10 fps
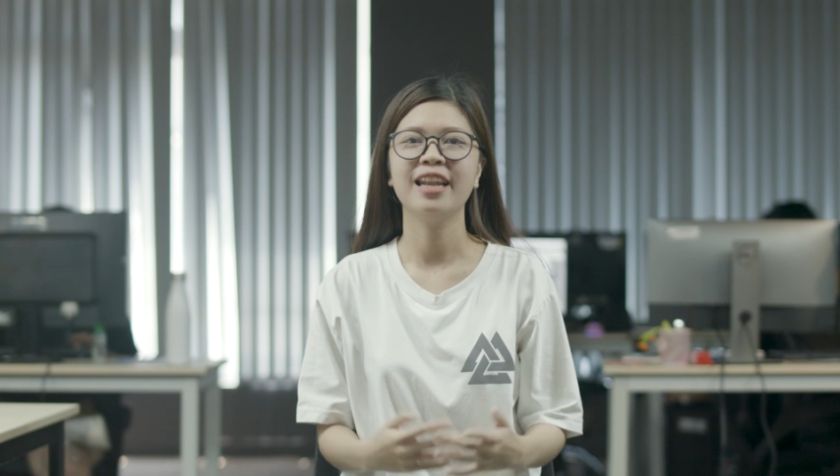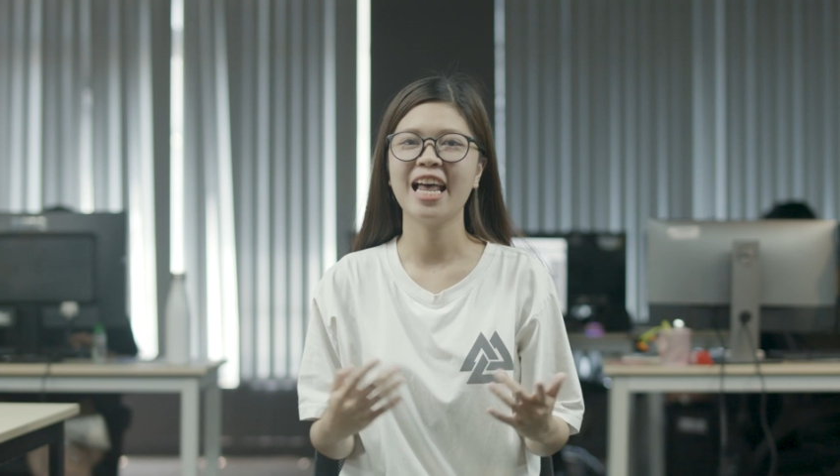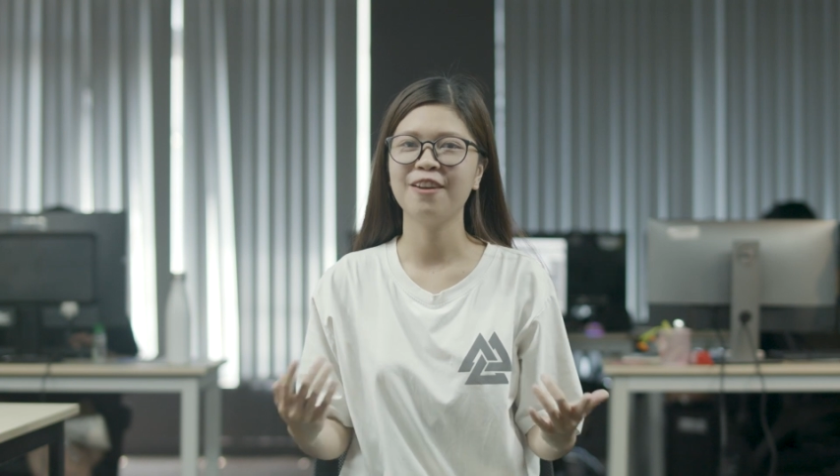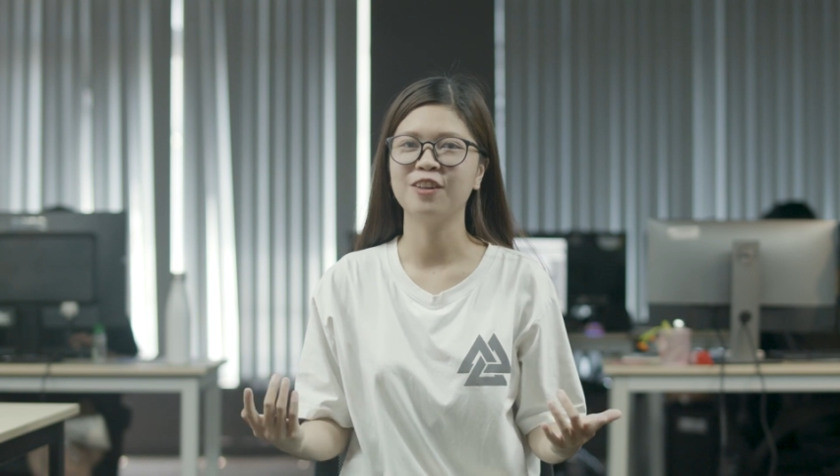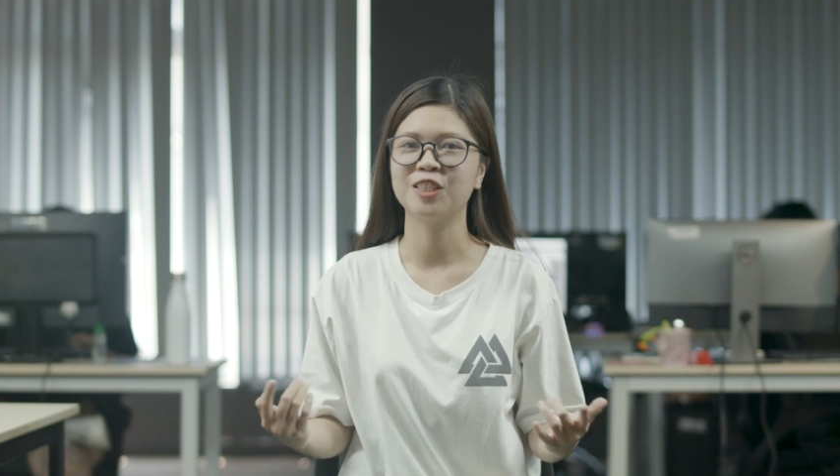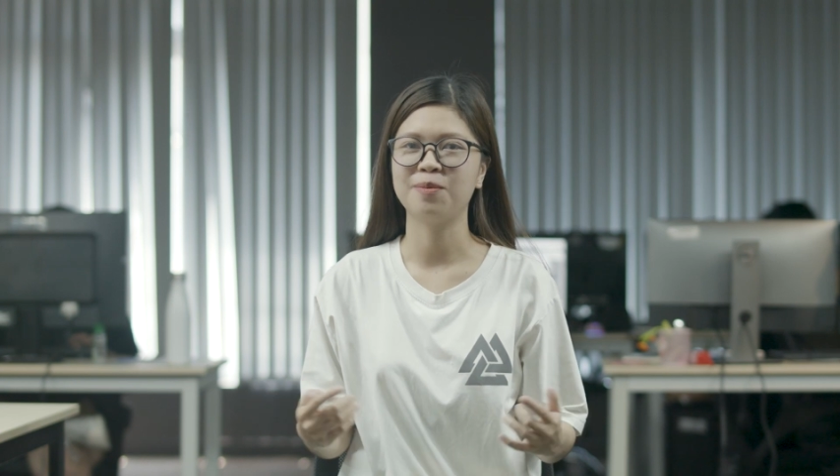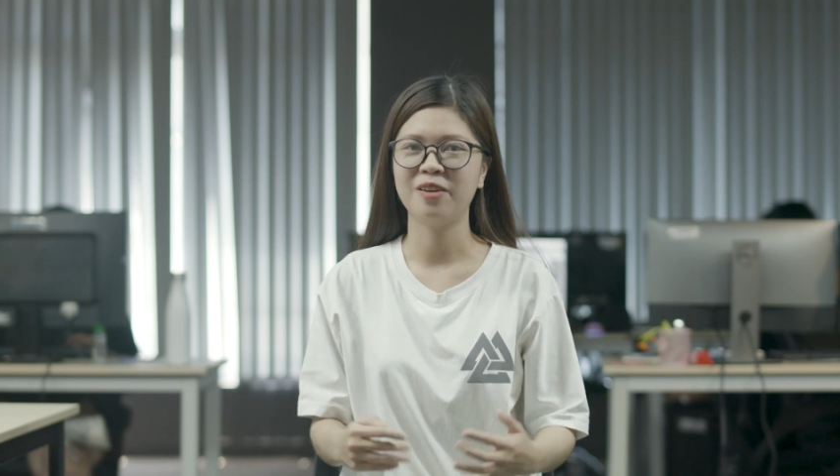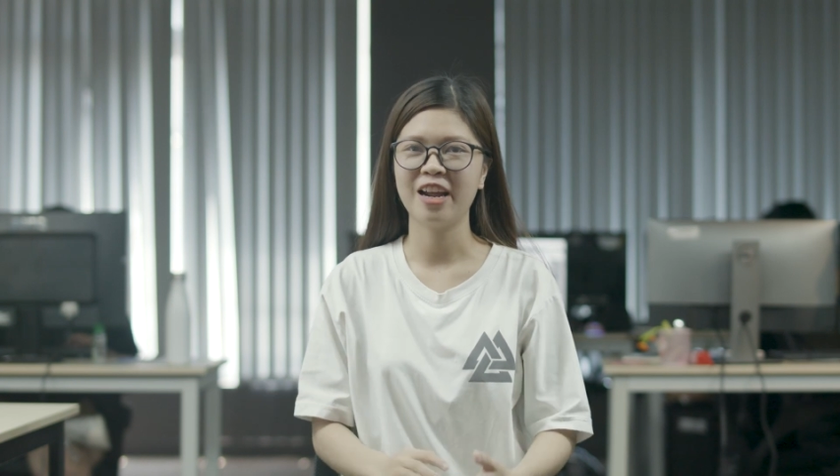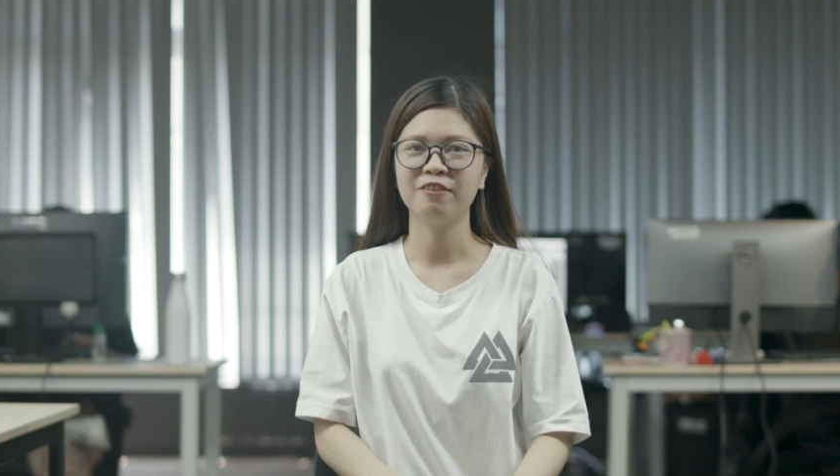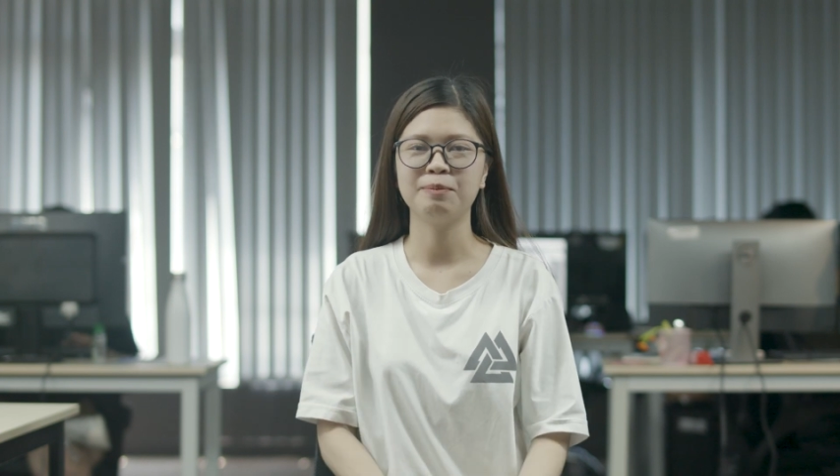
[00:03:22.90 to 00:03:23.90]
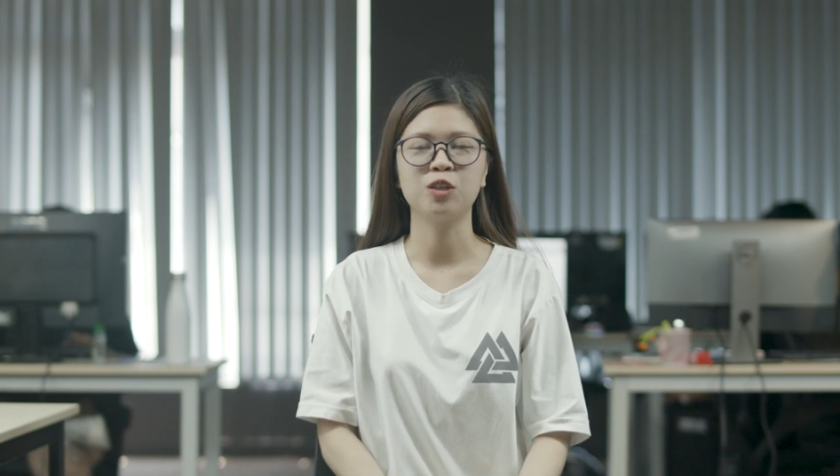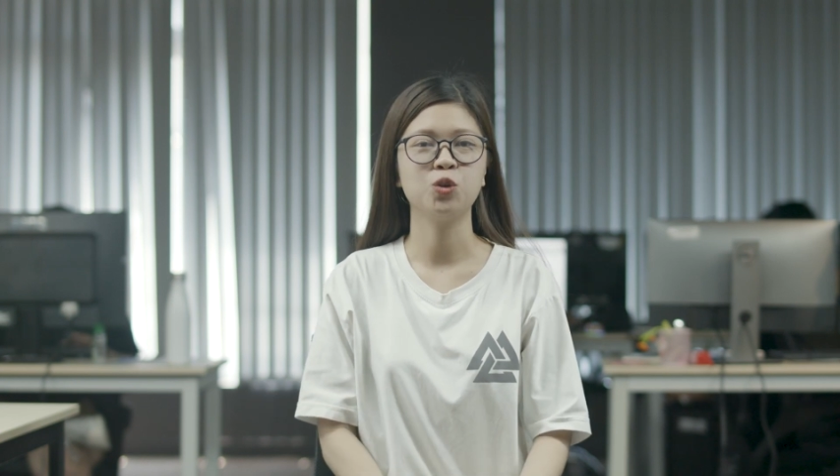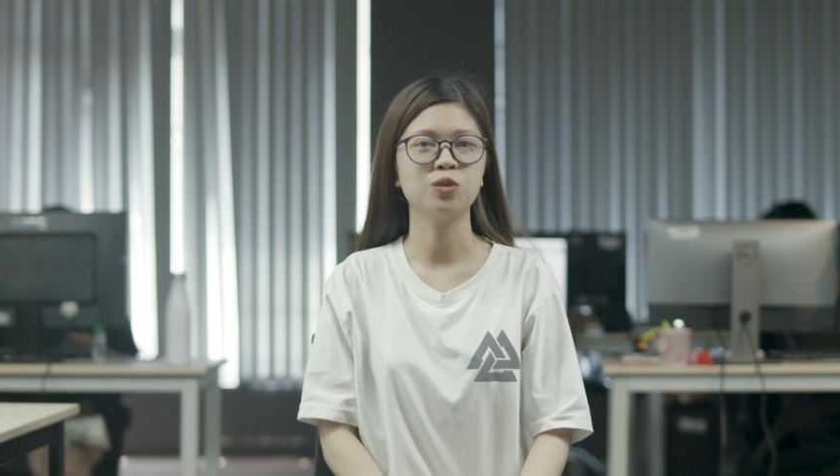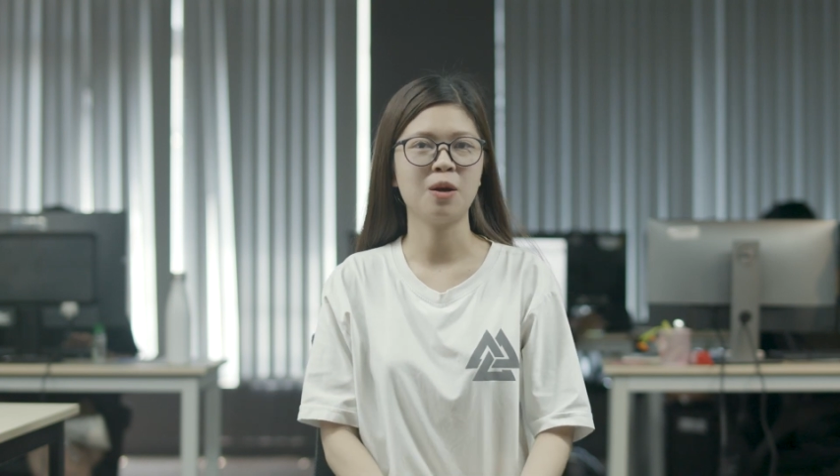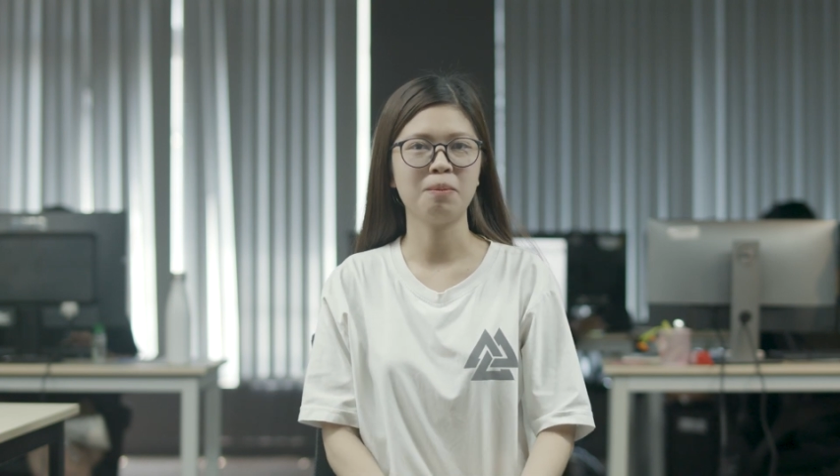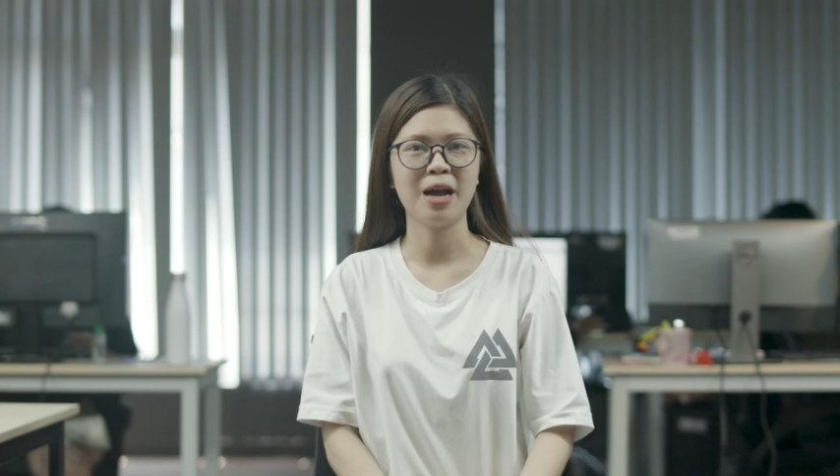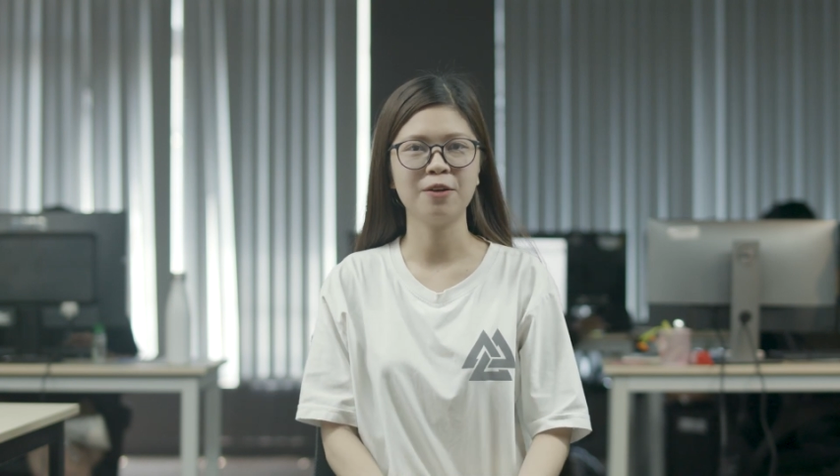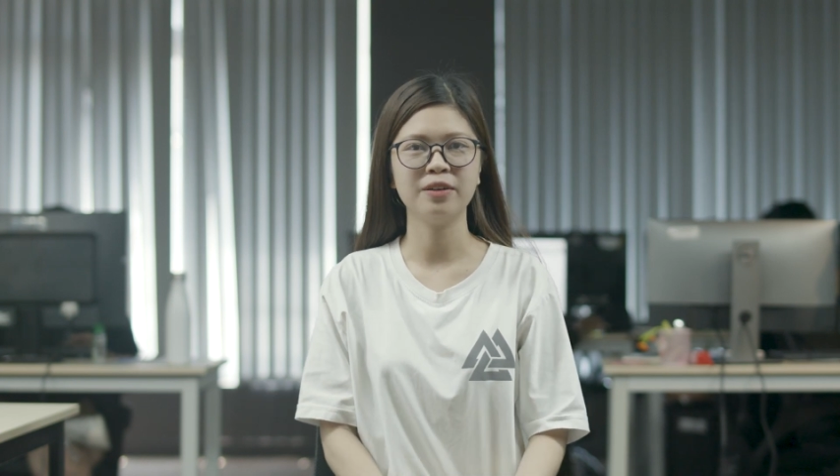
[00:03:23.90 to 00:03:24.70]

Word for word: like và subscribe và bật chuông thông báo